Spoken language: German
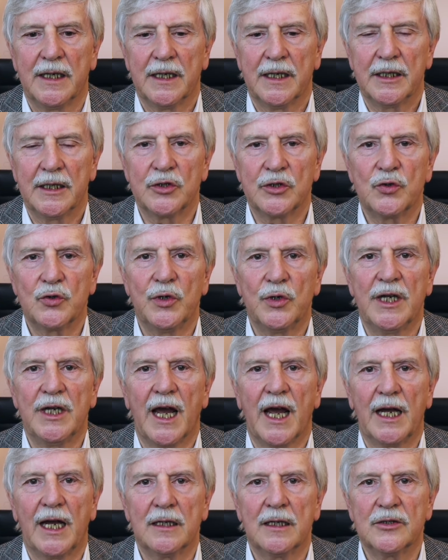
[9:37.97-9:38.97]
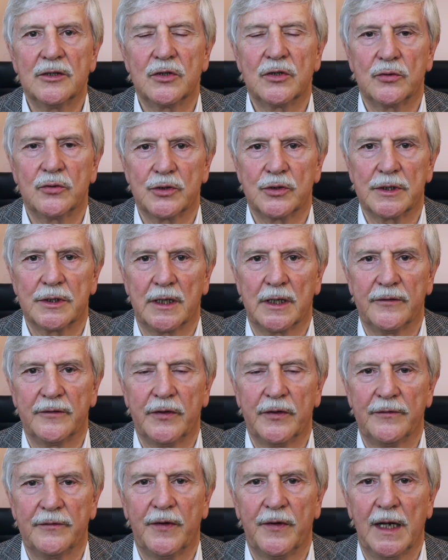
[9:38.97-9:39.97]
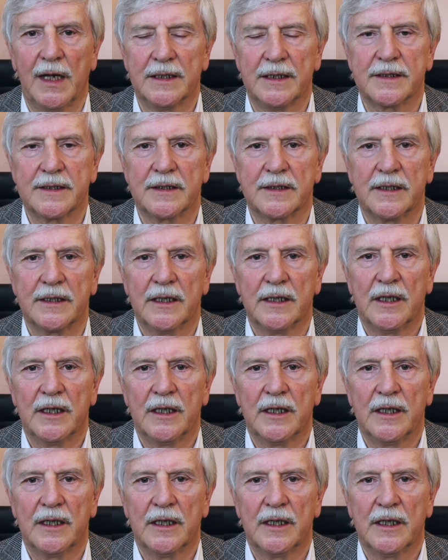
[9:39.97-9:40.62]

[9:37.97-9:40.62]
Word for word: dass du in Angstzustand verfällst.